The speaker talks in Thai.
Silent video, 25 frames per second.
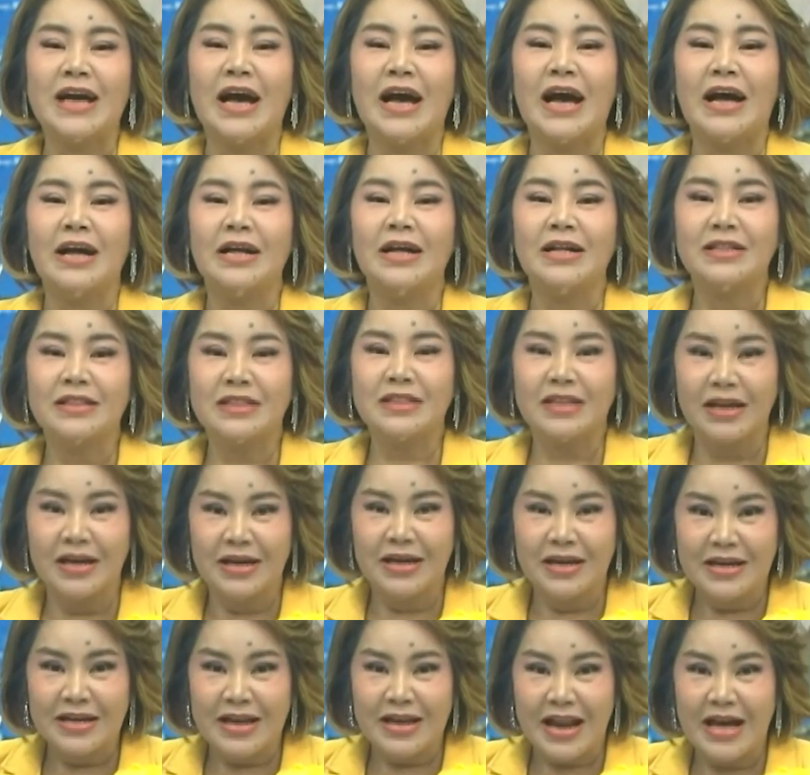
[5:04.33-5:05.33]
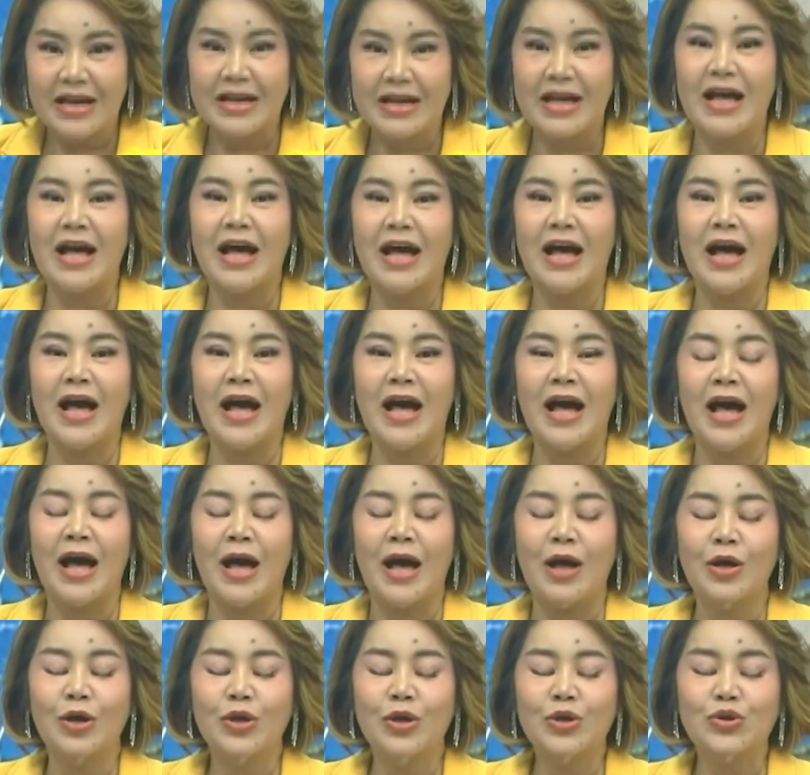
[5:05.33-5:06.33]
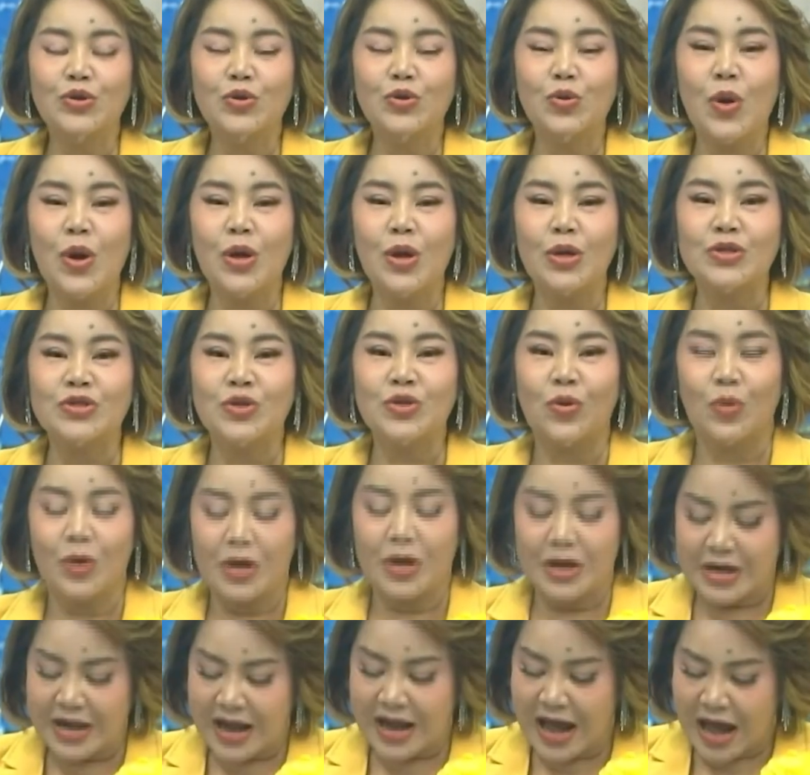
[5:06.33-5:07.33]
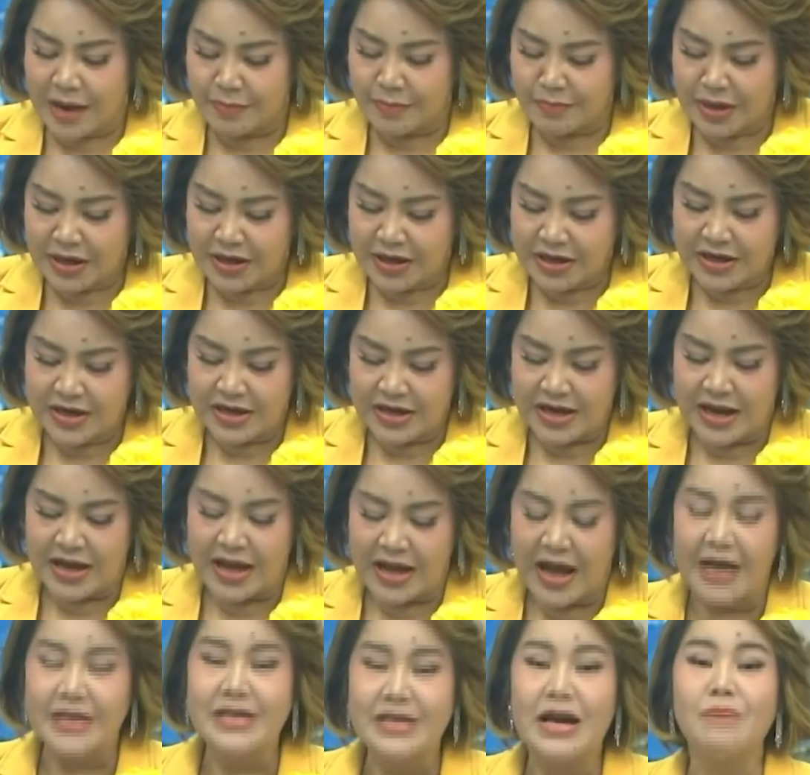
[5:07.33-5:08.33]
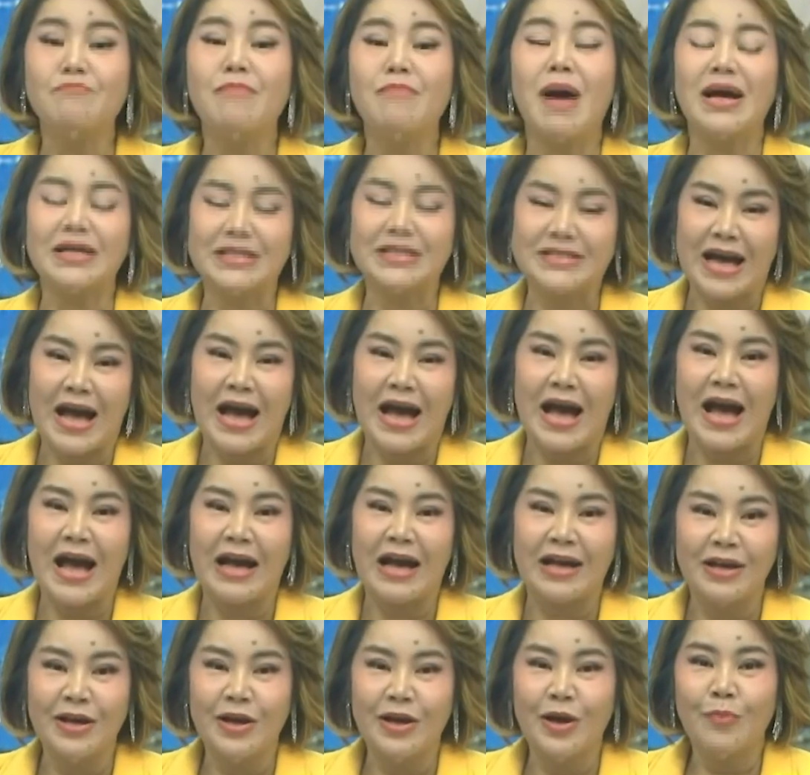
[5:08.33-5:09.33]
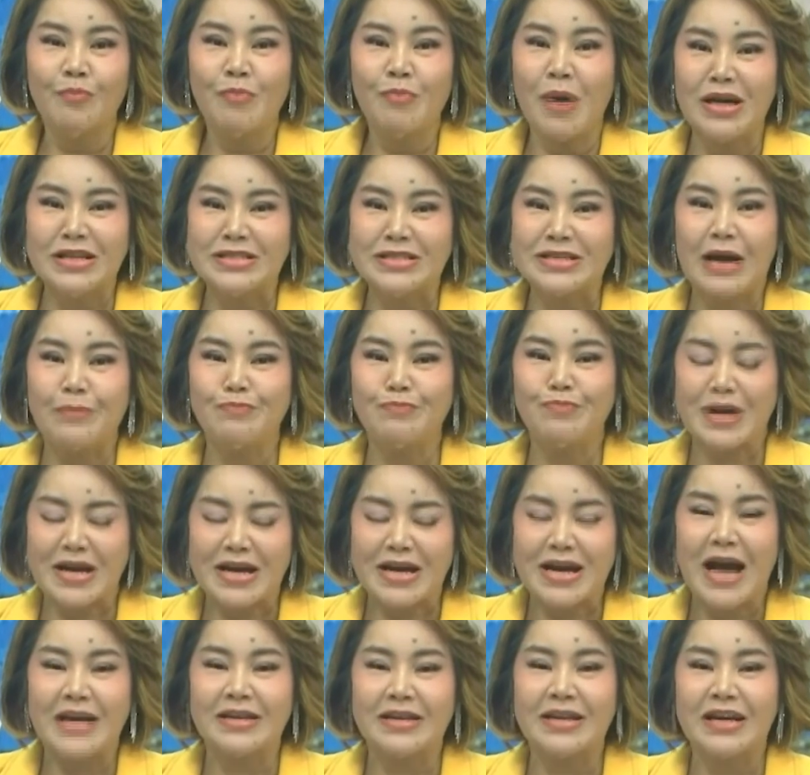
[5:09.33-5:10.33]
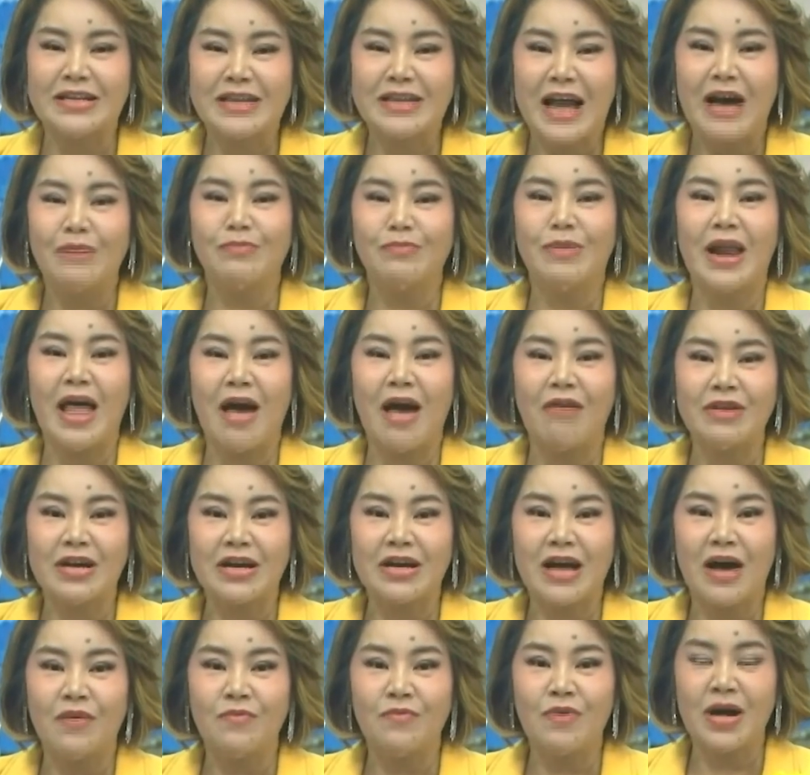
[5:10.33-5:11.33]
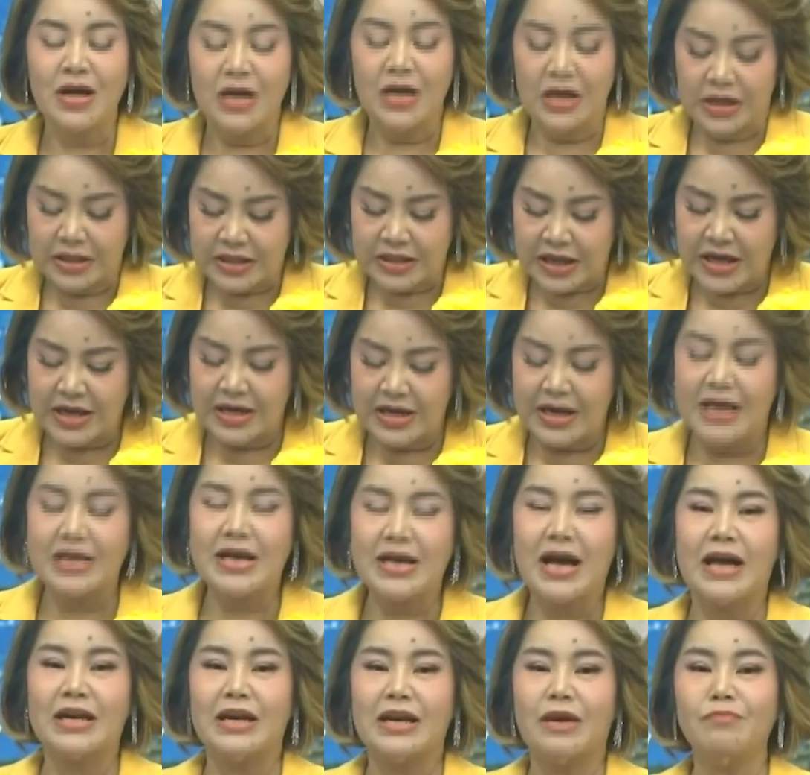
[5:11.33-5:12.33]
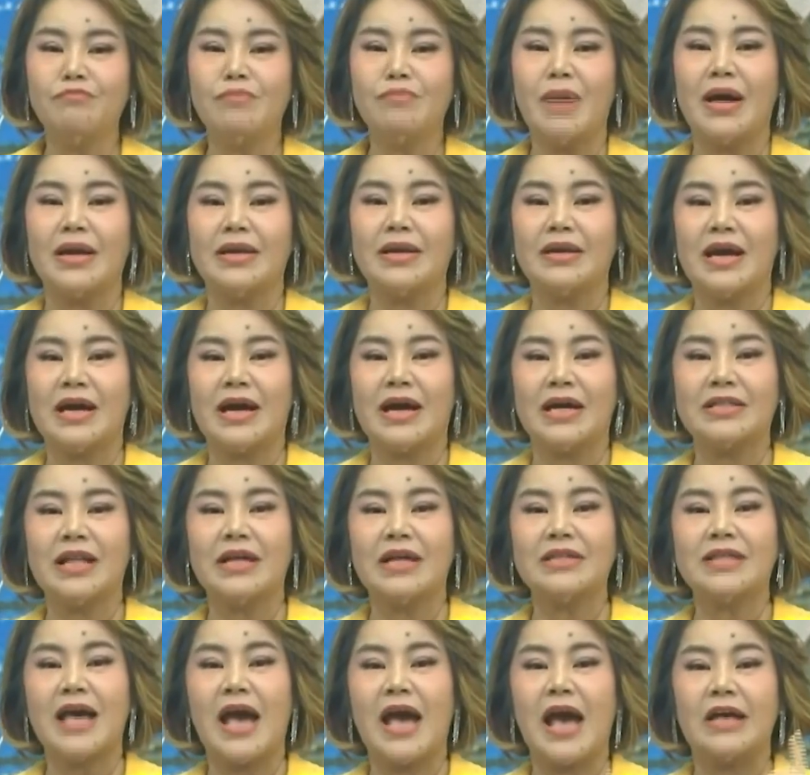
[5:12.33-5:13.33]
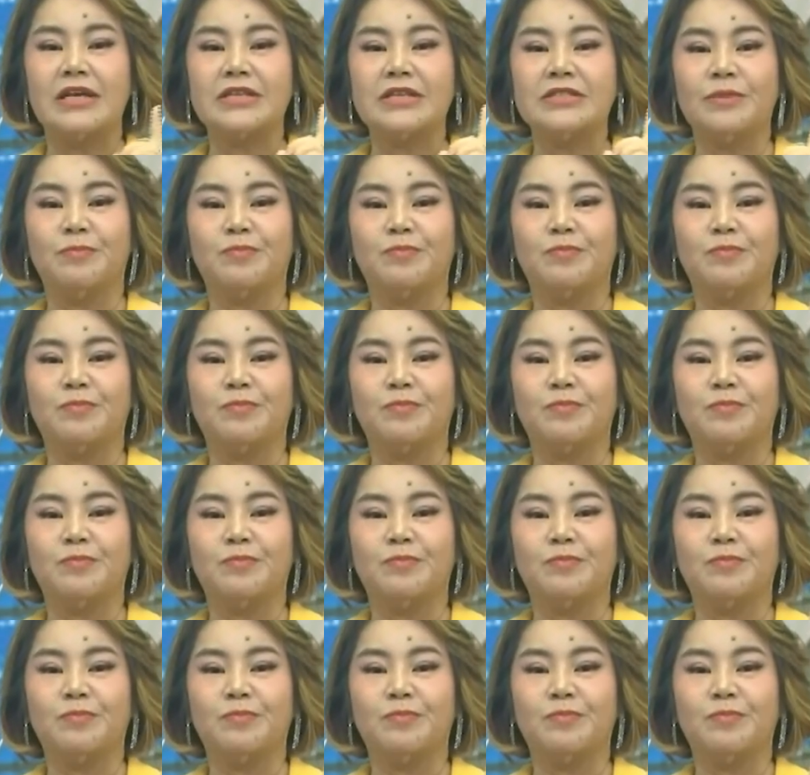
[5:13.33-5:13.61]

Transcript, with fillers: จะตรึงราคาช่วงสงกรานไม่ขึ้นราคายังบางจากบางจากประกาศดังๆมาแล้วนะคะ ว่าตรึงราคาน้ำมันนะคะตั้งแต่